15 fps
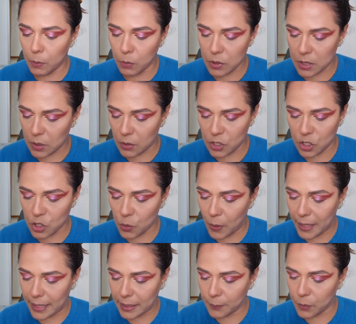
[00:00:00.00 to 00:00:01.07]
promoção, acho que de
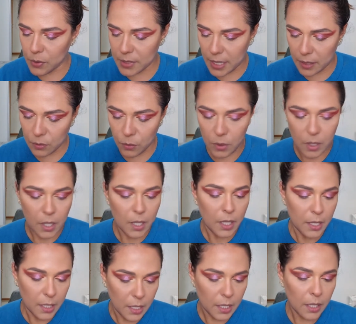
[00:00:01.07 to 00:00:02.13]
40%,
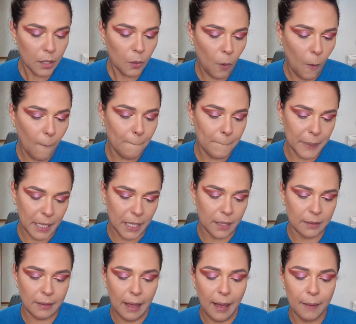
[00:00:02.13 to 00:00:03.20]
e
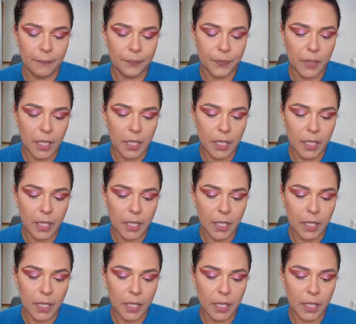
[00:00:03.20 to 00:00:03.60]
comprei, tá?